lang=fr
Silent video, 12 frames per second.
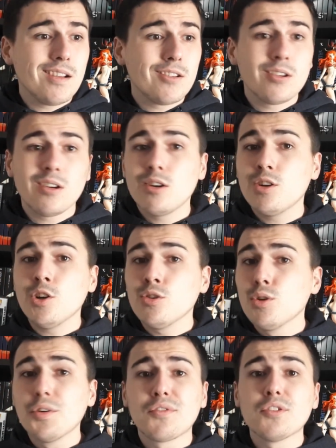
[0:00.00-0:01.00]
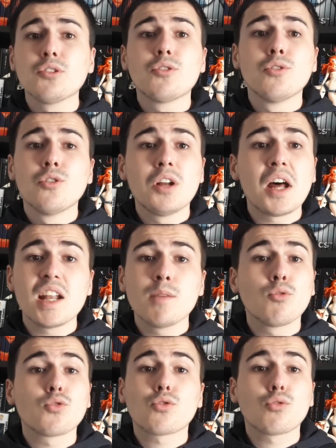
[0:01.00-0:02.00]
de Funko, là, les
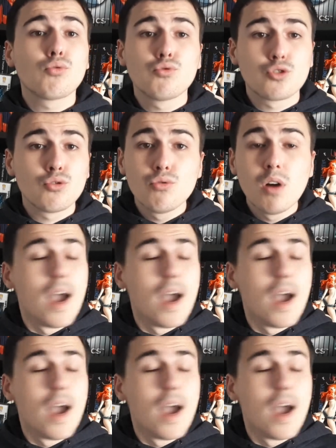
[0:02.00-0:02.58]
monstres tout chelou